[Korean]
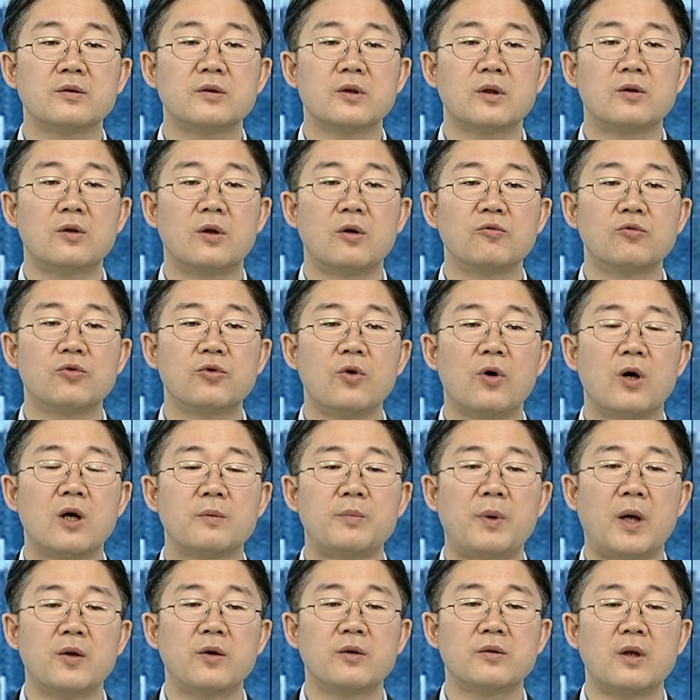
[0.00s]
이제 그런 우려가
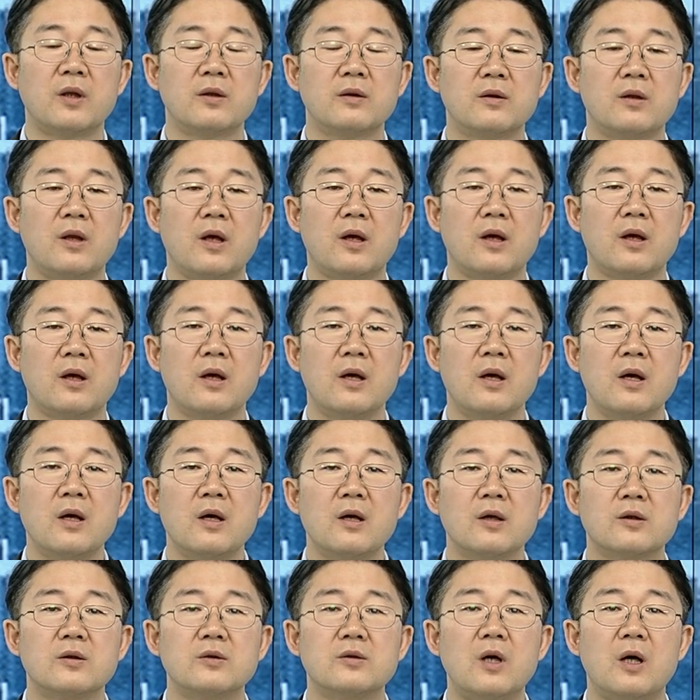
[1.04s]
반영됐는데
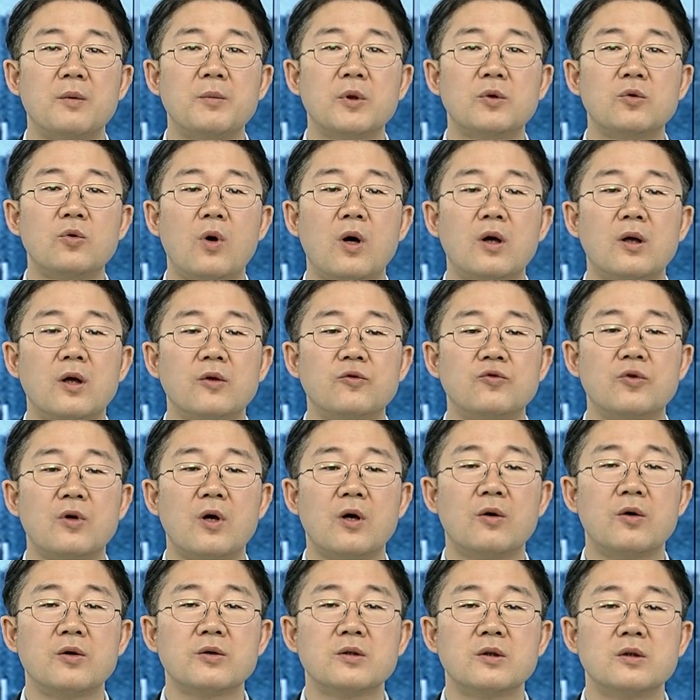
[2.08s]
그다음에 또 하나
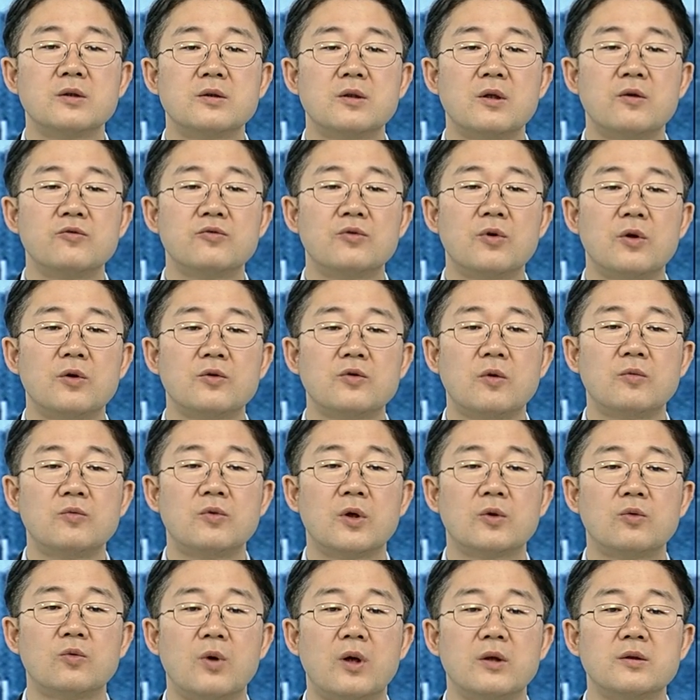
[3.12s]
중요한 것이 이제 윤석열
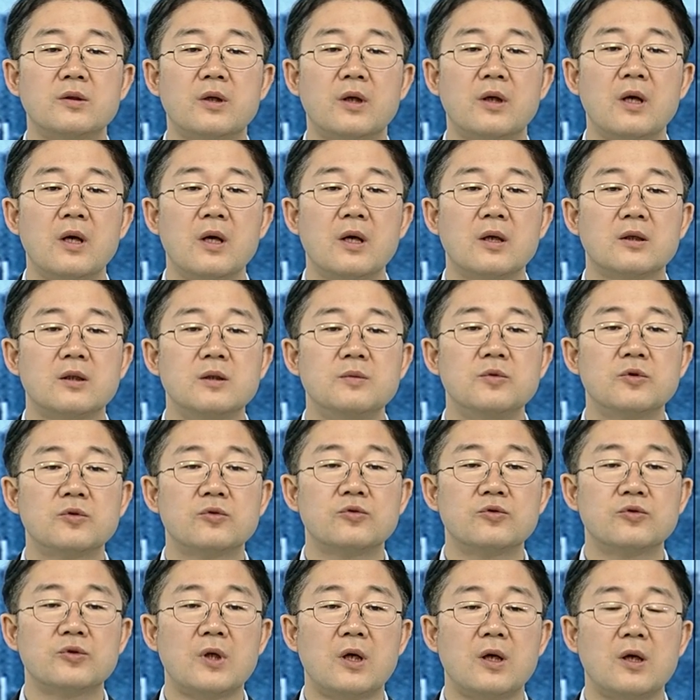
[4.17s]
정부가 또한 이제 금융
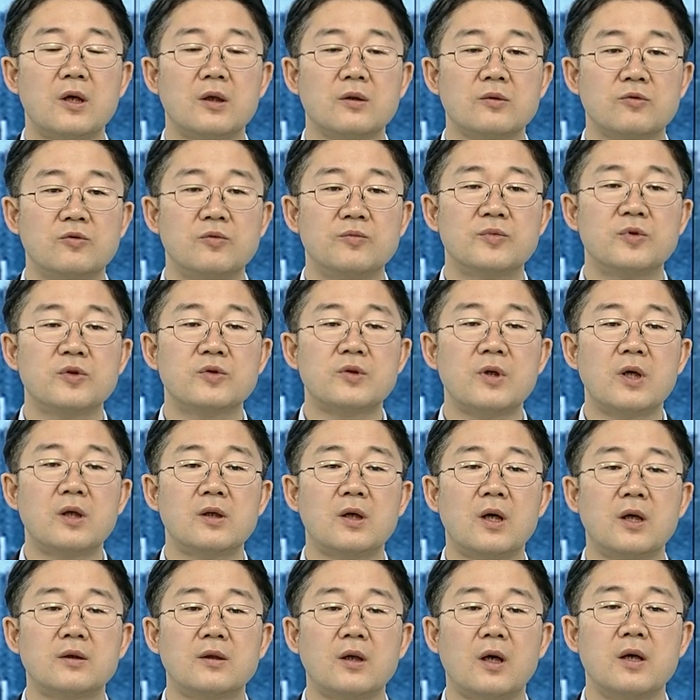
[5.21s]
투자 금투세를
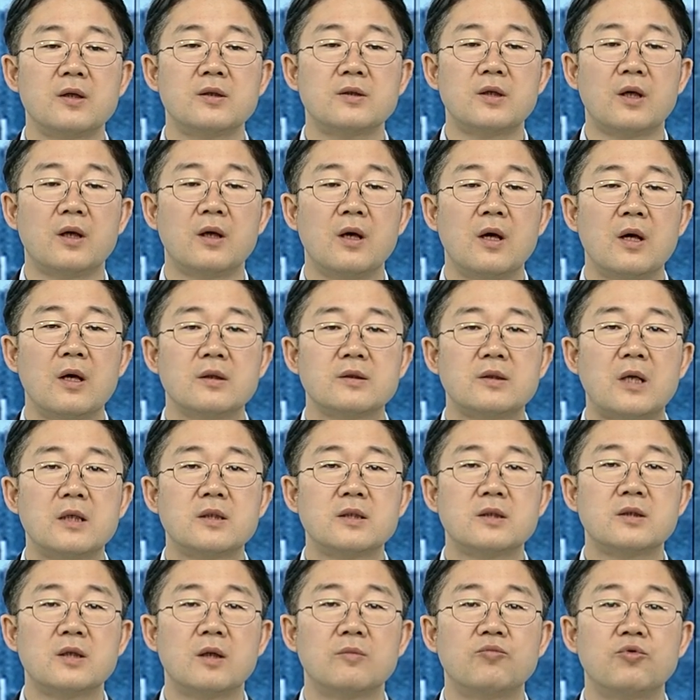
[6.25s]
갖다가 이제
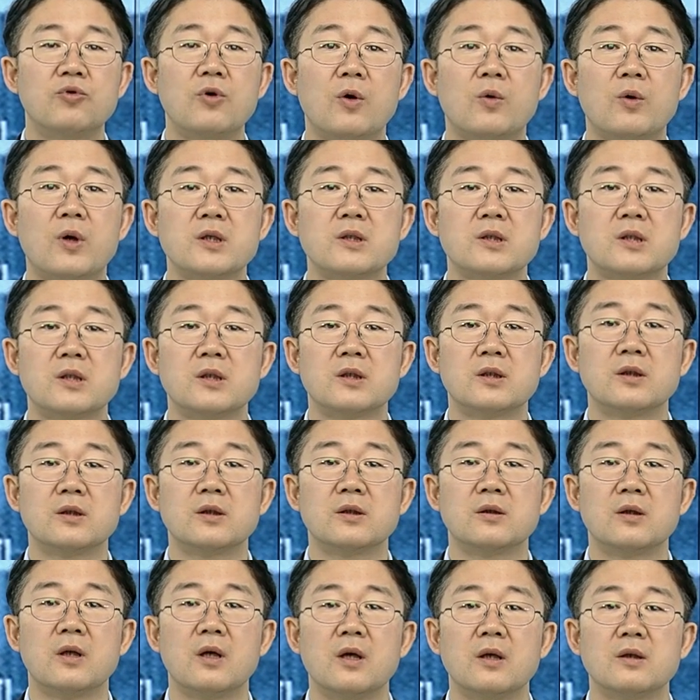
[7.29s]
사실상
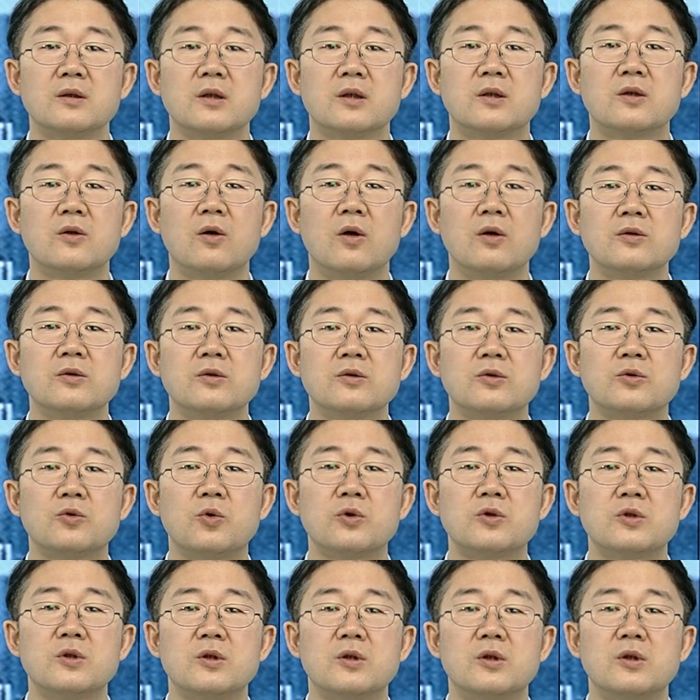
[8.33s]
무력화시키는 이제 그런
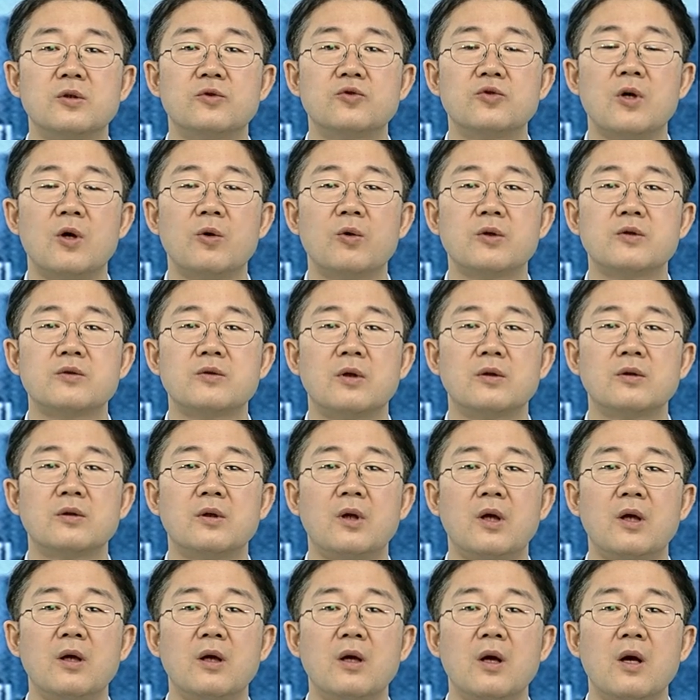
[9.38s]
조치를 취하고
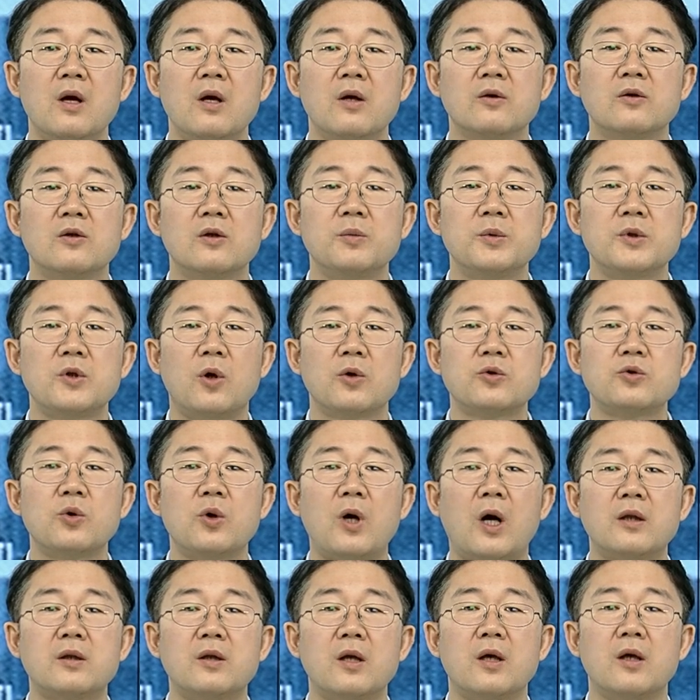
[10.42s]
있었는데 그러면
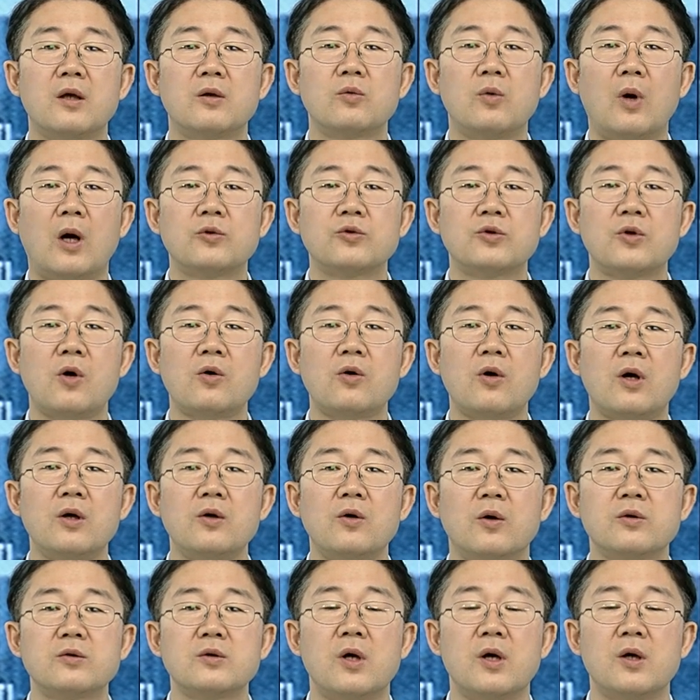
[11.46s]
여소야대도 아주 현격한
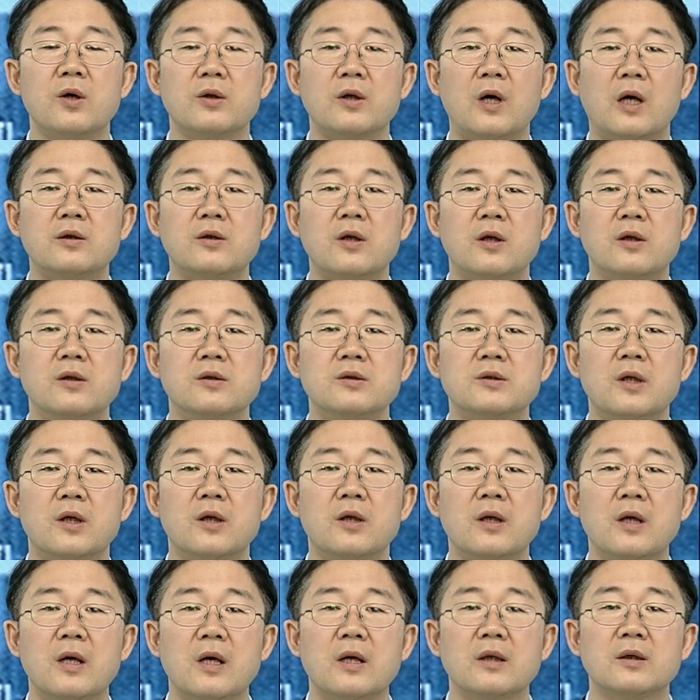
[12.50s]
여소야대를
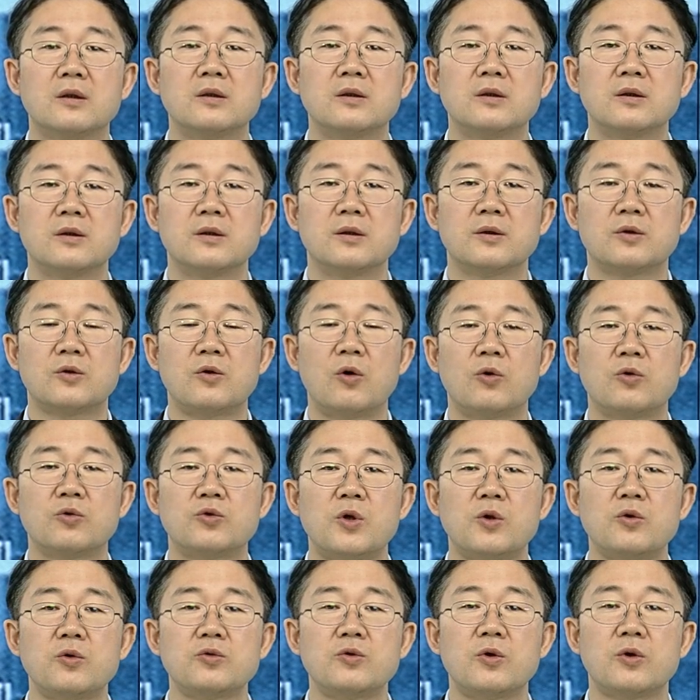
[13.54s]
이제 그 결국
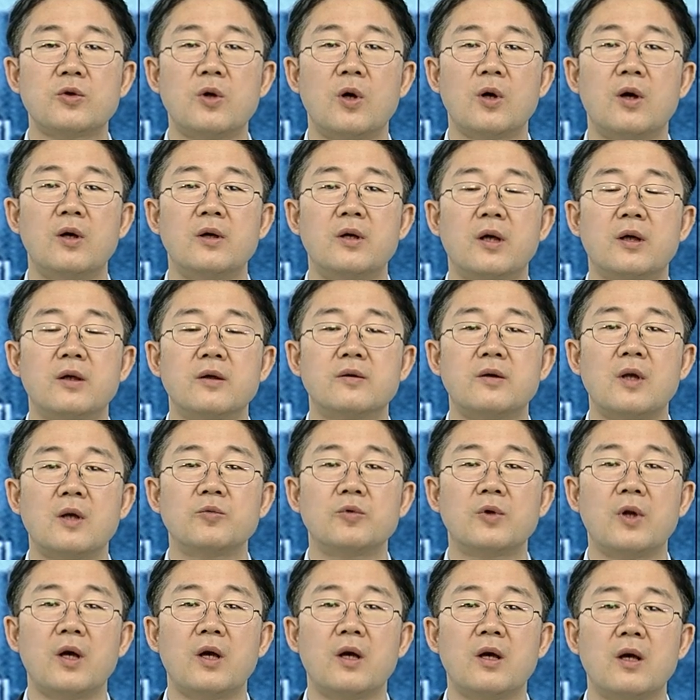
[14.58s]
최종적 결과를 냈기
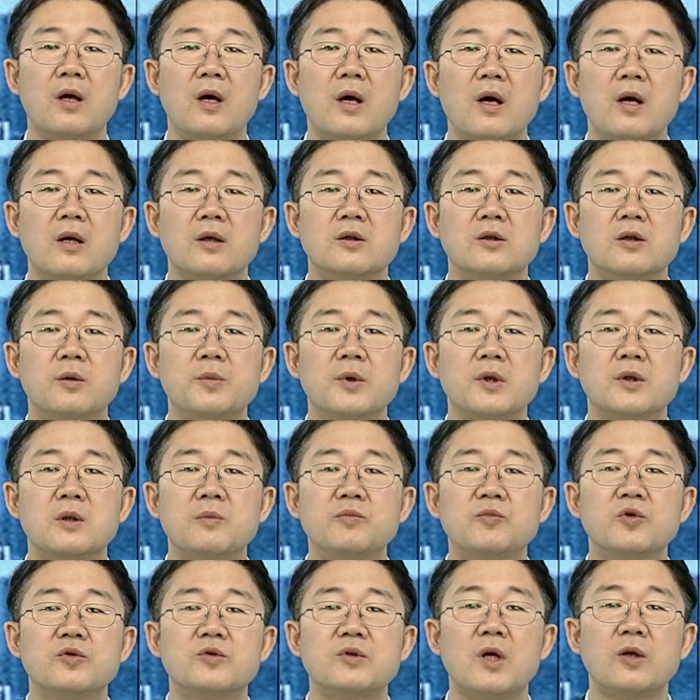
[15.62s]
때문에 그러면
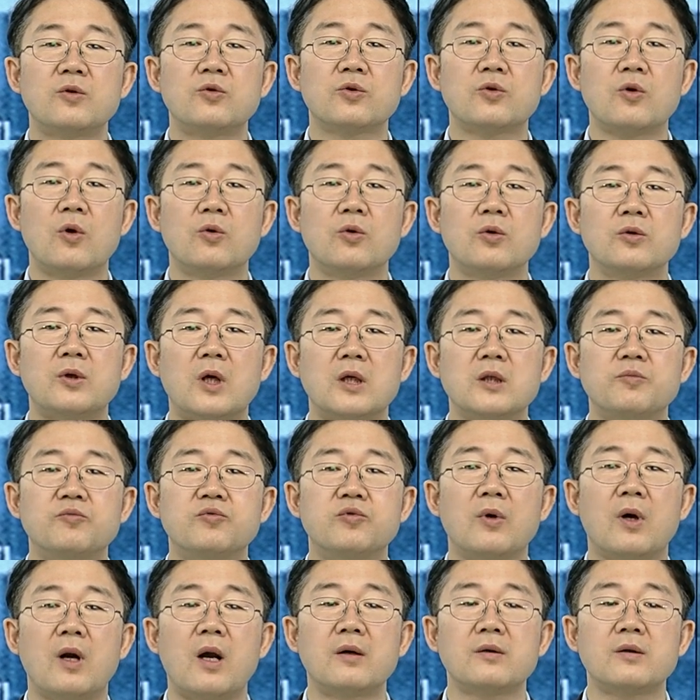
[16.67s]
금투세도 결국은 다시
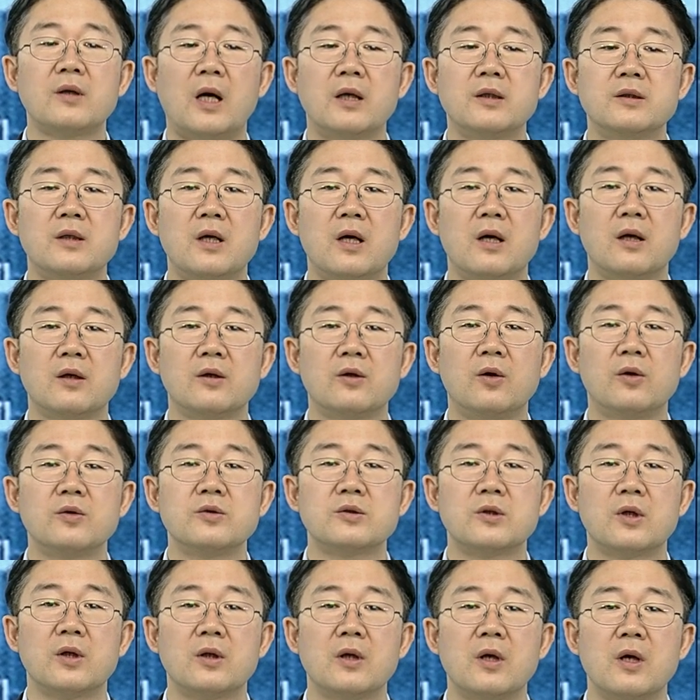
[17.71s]
부활하는 게 아니냐 이런
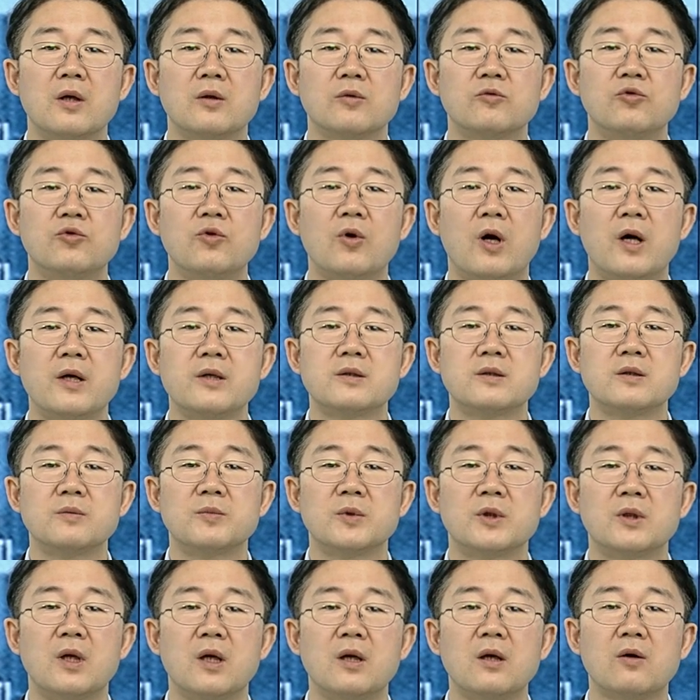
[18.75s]
이제 우려가
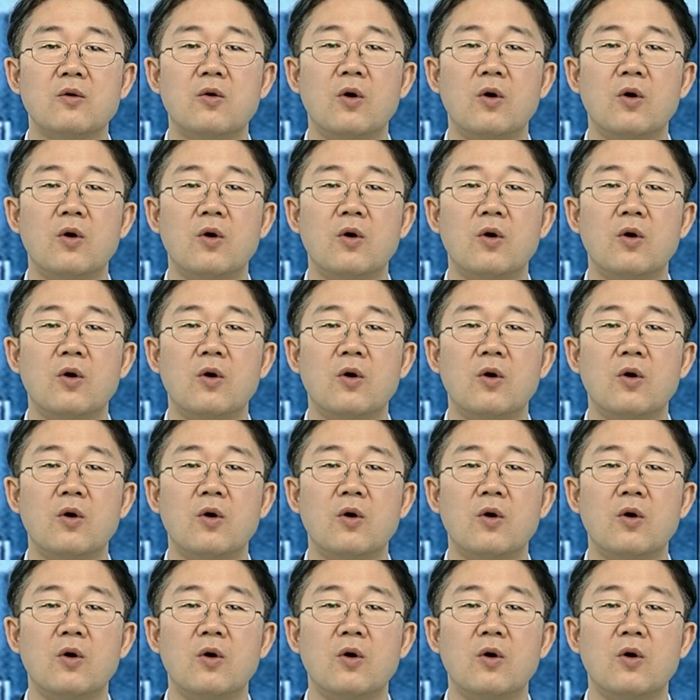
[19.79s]
있습니다.